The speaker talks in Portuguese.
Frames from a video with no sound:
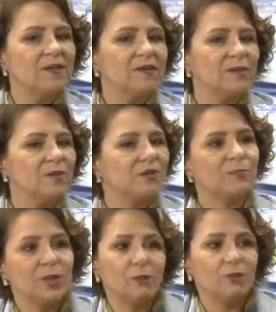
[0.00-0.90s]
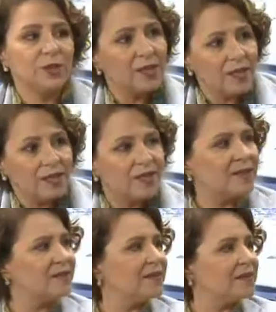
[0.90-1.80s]
tem muita
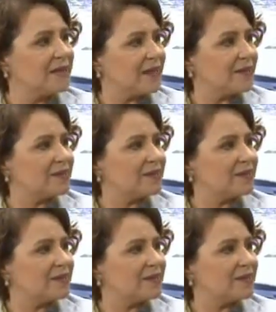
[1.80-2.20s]
pneumonia, né?